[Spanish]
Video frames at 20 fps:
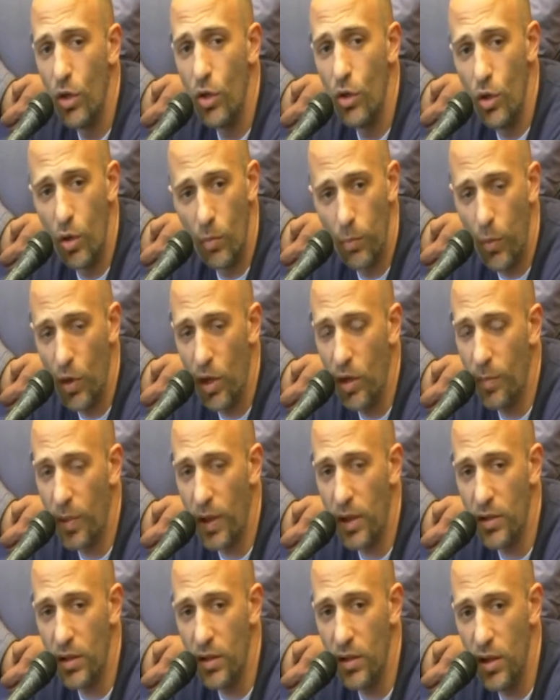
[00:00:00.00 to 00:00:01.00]
no puede
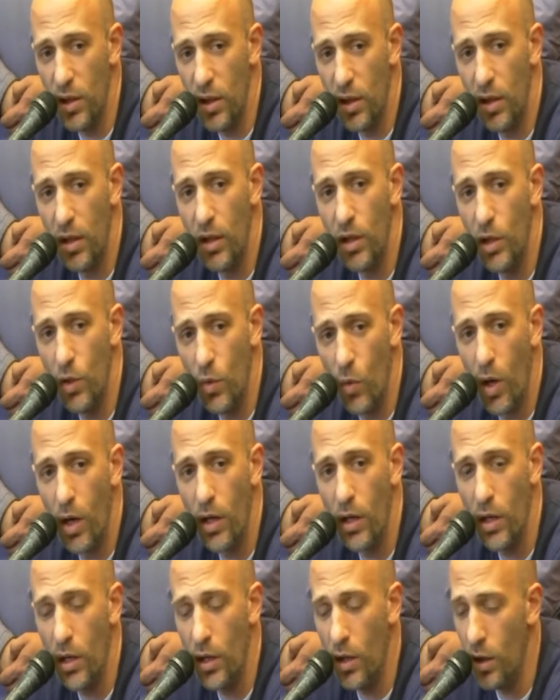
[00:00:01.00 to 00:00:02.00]
prescindir y no
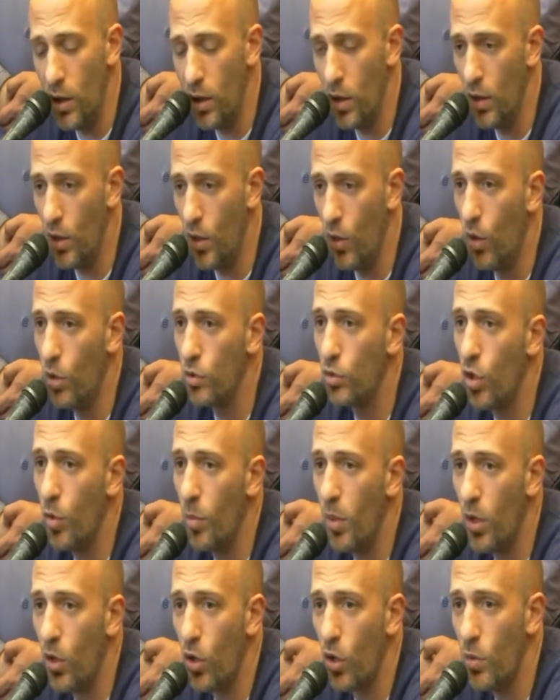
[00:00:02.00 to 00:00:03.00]
hay otro
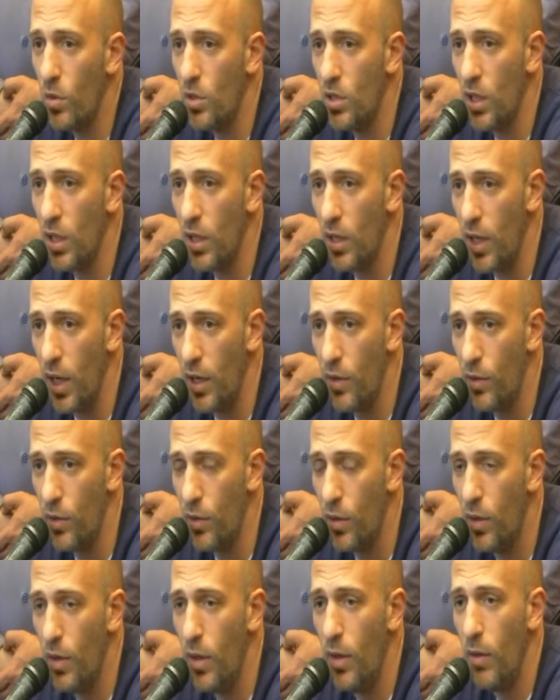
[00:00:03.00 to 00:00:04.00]
mejor
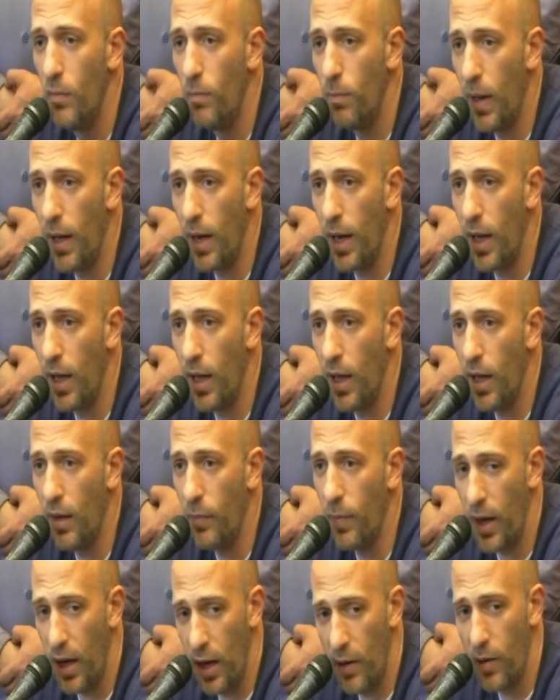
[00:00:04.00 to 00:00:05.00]
vicedecano para,
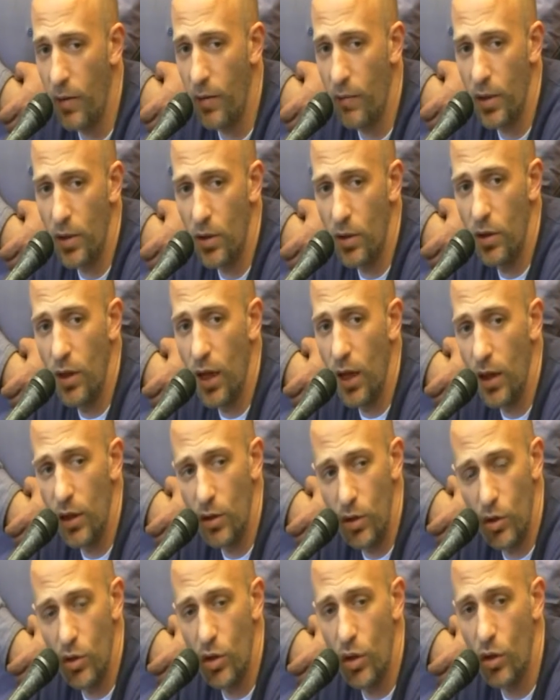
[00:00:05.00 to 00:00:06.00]
la
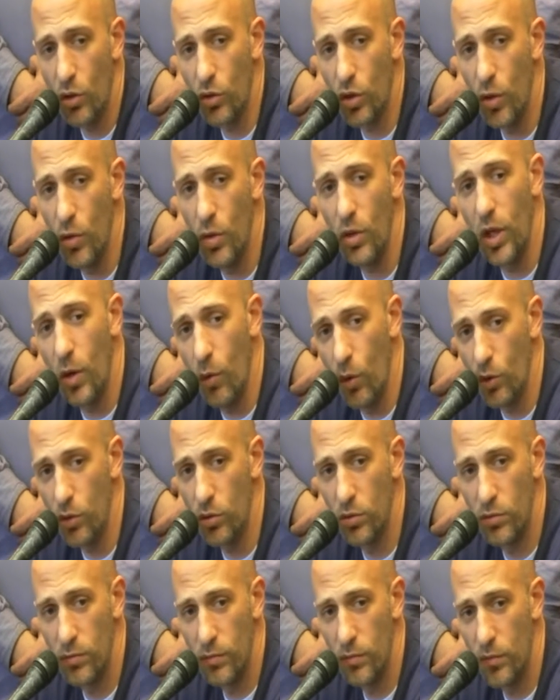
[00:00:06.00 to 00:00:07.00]
gestión de José Luis que
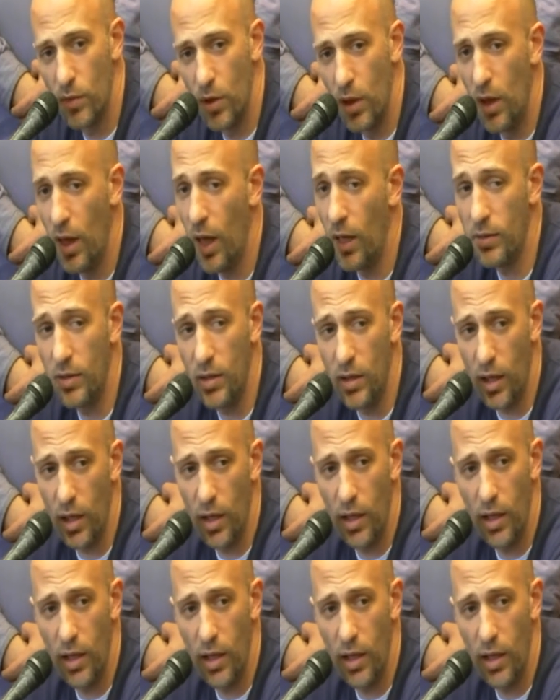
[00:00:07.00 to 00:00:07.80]
vos. Así que